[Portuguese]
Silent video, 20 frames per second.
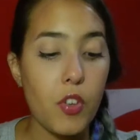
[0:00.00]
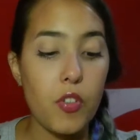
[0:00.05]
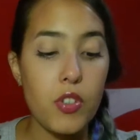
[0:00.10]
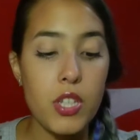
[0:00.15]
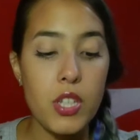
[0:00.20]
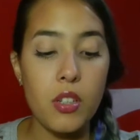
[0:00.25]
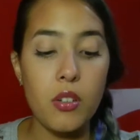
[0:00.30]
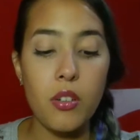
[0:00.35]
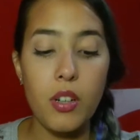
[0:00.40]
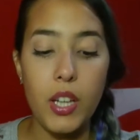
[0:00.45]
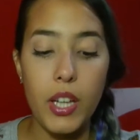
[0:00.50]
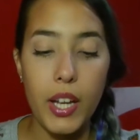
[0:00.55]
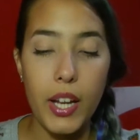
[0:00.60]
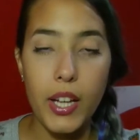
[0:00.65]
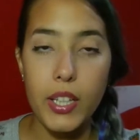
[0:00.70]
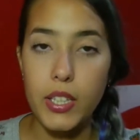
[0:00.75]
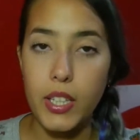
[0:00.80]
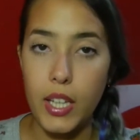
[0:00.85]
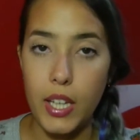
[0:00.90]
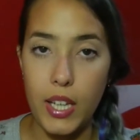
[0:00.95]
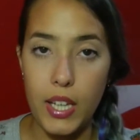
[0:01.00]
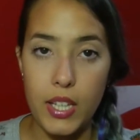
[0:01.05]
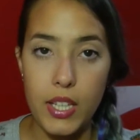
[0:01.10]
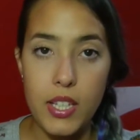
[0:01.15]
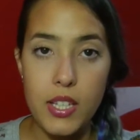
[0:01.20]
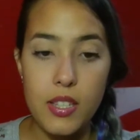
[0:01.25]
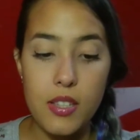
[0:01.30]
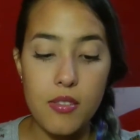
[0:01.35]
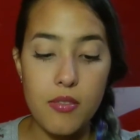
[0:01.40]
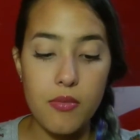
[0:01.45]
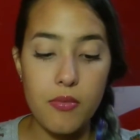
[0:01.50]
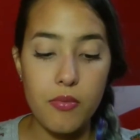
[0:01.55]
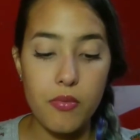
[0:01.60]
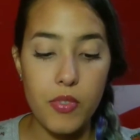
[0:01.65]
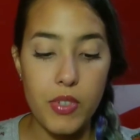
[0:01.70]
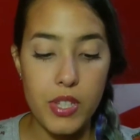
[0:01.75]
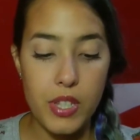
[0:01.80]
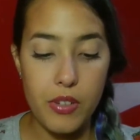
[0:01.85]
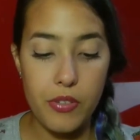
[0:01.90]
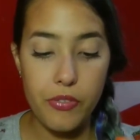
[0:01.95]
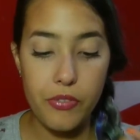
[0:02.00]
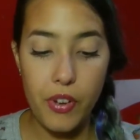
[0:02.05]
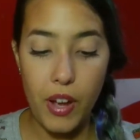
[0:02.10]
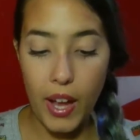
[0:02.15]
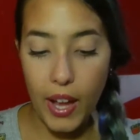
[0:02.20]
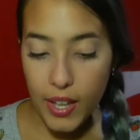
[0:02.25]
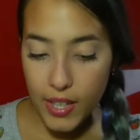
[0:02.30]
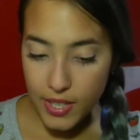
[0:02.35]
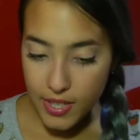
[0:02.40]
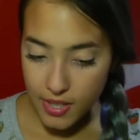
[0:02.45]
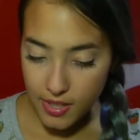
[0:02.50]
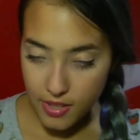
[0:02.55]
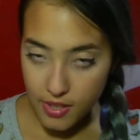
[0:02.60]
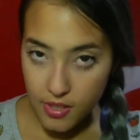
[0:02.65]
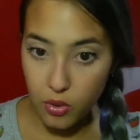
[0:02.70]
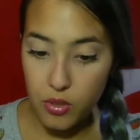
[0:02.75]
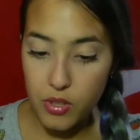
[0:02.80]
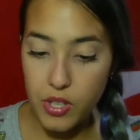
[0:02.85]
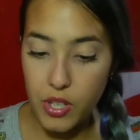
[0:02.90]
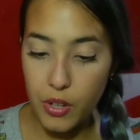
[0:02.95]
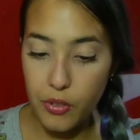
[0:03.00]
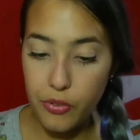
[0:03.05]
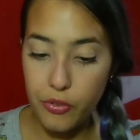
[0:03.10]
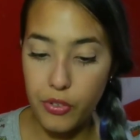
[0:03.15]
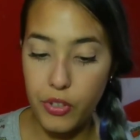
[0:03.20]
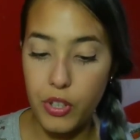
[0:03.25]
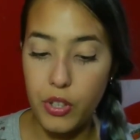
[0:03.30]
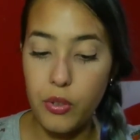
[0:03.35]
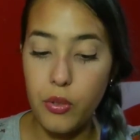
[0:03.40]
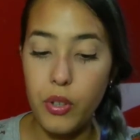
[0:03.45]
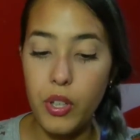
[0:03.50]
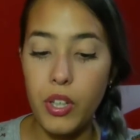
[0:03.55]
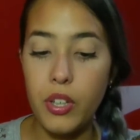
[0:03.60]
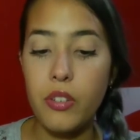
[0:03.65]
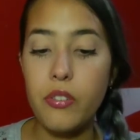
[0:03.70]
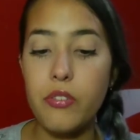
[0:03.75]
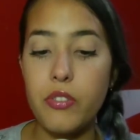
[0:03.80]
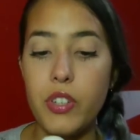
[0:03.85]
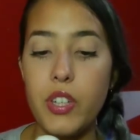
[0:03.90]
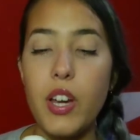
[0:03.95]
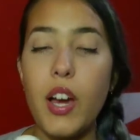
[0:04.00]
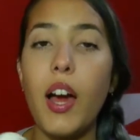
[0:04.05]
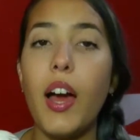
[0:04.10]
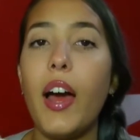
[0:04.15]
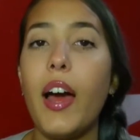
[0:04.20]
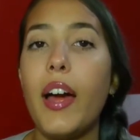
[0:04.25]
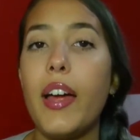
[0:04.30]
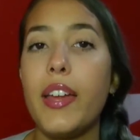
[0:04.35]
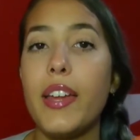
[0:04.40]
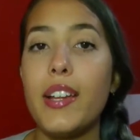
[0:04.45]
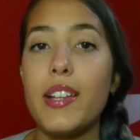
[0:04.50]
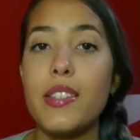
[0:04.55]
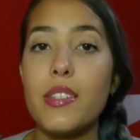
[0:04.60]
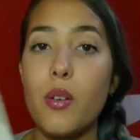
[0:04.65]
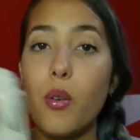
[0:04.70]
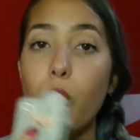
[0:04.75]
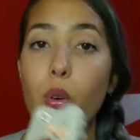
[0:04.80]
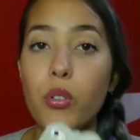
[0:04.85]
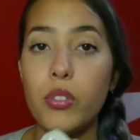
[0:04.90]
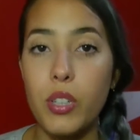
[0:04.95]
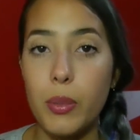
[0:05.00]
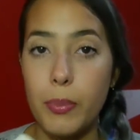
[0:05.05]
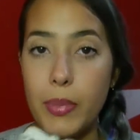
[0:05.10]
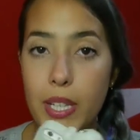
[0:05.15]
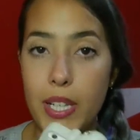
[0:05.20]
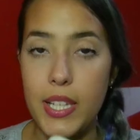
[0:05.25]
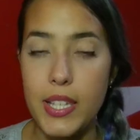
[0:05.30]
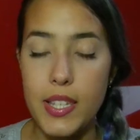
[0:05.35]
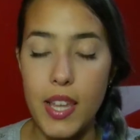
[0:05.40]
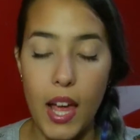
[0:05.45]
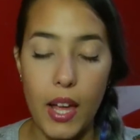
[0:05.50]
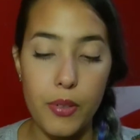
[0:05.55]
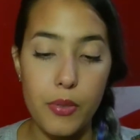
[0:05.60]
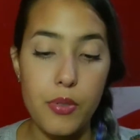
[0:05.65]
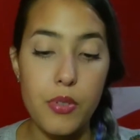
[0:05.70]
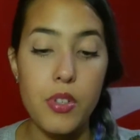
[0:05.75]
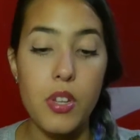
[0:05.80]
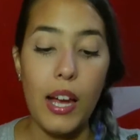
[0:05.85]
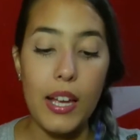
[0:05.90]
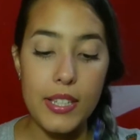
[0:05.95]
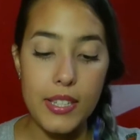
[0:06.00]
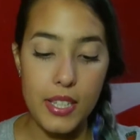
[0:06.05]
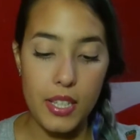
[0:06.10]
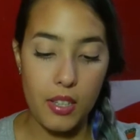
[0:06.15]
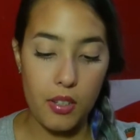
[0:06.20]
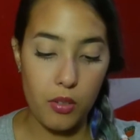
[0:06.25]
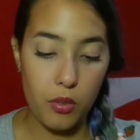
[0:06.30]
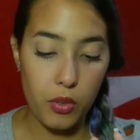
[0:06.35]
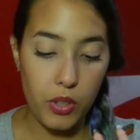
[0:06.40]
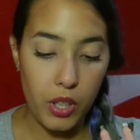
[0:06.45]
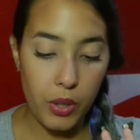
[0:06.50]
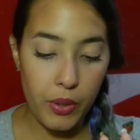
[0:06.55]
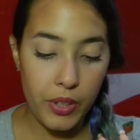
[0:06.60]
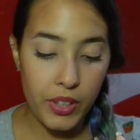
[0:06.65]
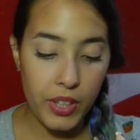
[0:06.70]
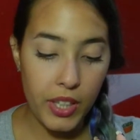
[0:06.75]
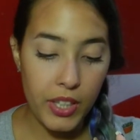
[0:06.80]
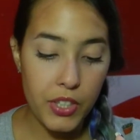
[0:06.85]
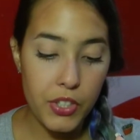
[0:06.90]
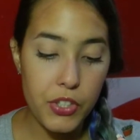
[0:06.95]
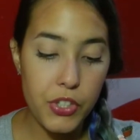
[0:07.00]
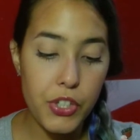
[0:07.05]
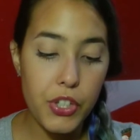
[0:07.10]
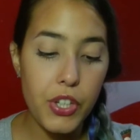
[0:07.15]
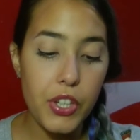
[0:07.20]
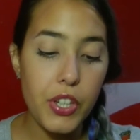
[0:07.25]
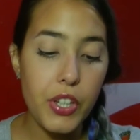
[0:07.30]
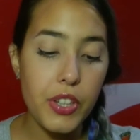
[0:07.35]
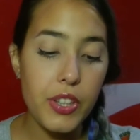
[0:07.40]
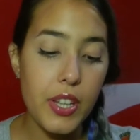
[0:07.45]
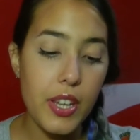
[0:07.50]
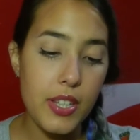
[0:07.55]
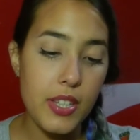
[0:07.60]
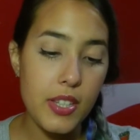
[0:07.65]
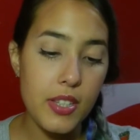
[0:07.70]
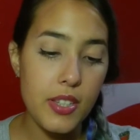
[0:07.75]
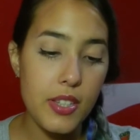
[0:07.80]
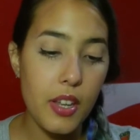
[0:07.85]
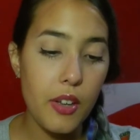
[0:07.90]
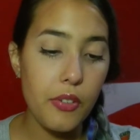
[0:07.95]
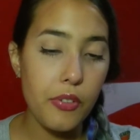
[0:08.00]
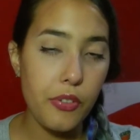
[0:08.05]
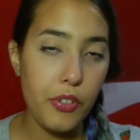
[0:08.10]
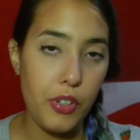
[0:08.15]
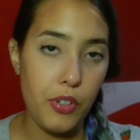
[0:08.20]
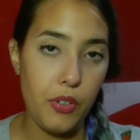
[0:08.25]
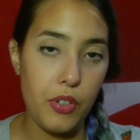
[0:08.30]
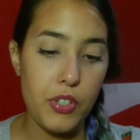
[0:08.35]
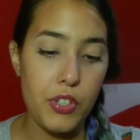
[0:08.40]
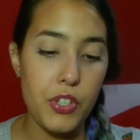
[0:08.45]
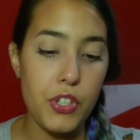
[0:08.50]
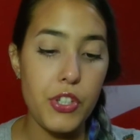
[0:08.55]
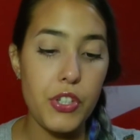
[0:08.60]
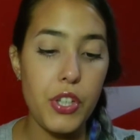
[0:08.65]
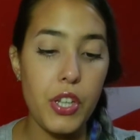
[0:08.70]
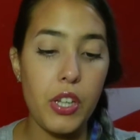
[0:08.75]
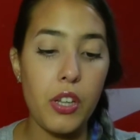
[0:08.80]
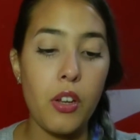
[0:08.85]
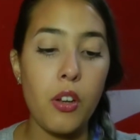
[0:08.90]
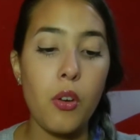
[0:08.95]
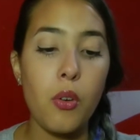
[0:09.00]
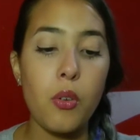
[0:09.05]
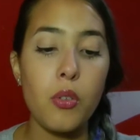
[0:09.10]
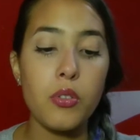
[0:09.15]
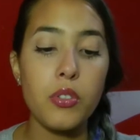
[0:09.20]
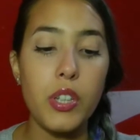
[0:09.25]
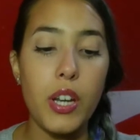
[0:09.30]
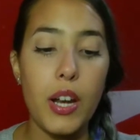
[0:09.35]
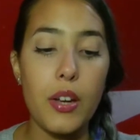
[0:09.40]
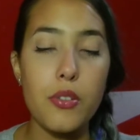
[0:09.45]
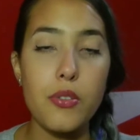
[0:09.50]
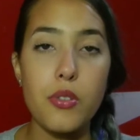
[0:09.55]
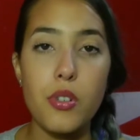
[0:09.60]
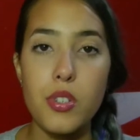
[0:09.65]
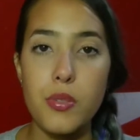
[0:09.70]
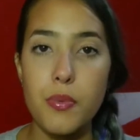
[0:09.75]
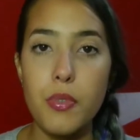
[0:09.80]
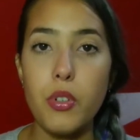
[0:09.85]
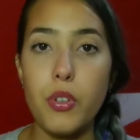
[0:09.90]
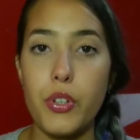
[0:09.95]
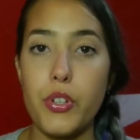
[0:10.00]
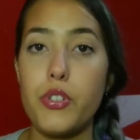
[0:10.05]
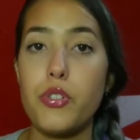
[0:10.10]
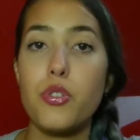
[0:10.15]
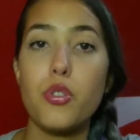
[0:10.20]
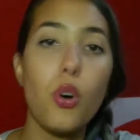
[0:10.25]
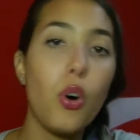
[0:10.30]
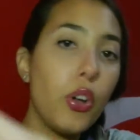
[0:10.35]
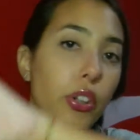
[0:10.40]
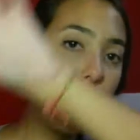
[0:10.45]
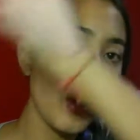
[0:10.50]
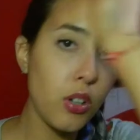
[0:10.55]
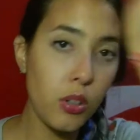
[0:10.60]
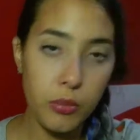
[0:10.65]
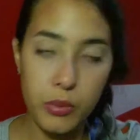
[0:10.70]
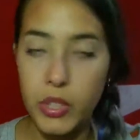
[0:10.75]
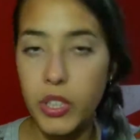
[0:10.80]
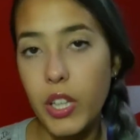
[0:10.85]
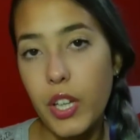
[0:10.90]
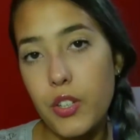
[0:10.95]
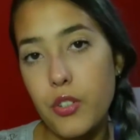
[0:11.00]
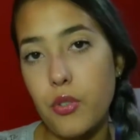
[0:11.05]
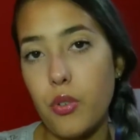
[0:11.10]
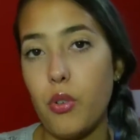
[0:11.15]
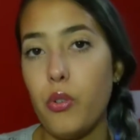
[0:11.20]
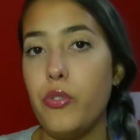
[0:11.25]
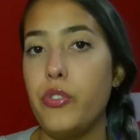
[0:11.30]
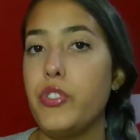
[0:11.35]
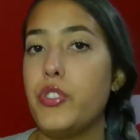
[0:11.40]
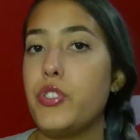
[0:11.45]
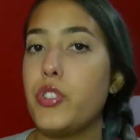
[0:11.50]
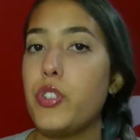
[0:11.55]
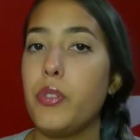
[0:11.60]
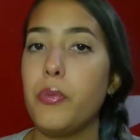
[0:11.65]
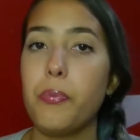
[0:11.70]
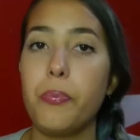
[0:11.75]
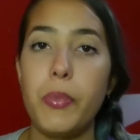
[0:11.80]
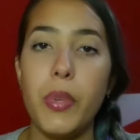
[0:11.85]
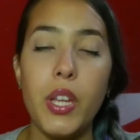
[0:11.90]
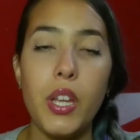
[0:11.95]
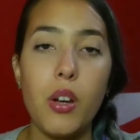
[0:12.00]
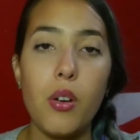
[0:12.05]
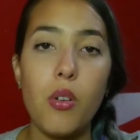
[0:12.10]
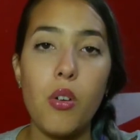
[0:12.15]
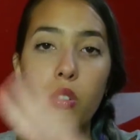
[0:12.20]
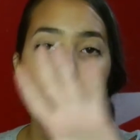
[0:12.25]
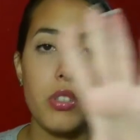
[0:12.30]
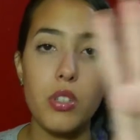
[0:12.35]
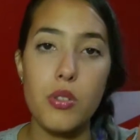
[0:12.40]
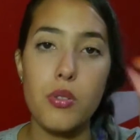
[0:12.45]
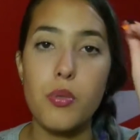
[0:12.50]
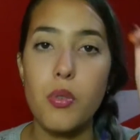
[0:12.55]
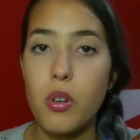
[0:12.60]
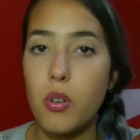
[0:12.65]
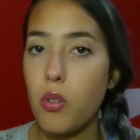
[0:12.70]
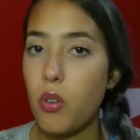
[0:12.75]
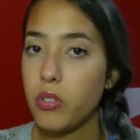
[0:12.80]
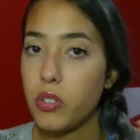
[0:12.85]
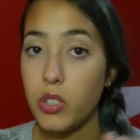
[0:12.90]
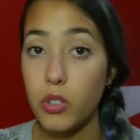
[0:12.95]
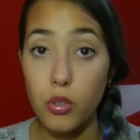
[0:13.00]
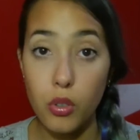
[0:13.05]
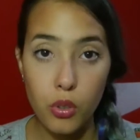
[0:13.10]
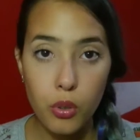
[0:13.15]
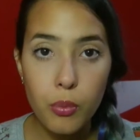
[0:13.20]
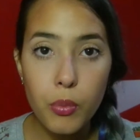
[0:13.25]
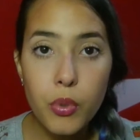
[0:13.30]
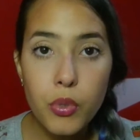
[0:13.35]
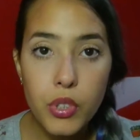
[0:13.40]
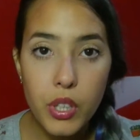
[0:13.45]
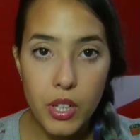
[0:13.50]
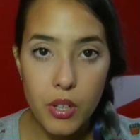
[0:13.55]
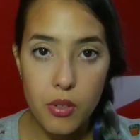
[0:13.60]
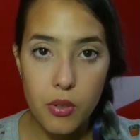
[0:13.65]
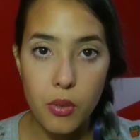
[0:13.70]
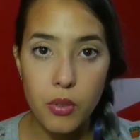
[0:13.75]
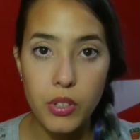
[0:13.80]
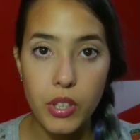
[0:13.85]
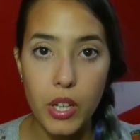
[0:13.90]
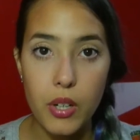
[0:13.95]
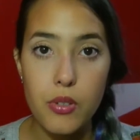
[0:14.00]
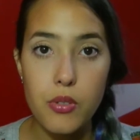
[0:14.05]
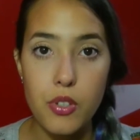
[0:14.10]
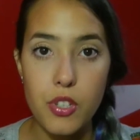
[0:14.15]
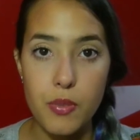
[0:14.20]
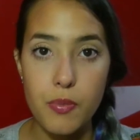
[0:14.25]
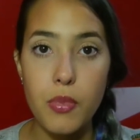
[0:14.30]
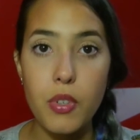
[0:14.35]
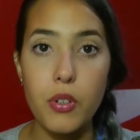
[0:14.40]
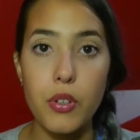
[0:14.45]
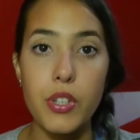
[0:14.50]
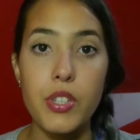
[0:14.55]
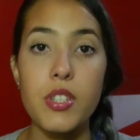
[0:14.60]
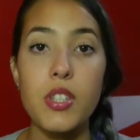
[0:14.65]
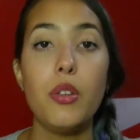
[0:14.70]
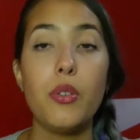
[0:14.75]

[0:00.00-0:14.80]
Você não clica neles, você faz o desafio e envia, aí eles são contabilizados. Assim, o que eu entendi desse desafio, a gente tem que encontrar os 2 milhões. Toda a comunidade COVID, minha conta, sua conta, todo mundo tem que encontrar os 2 milhões.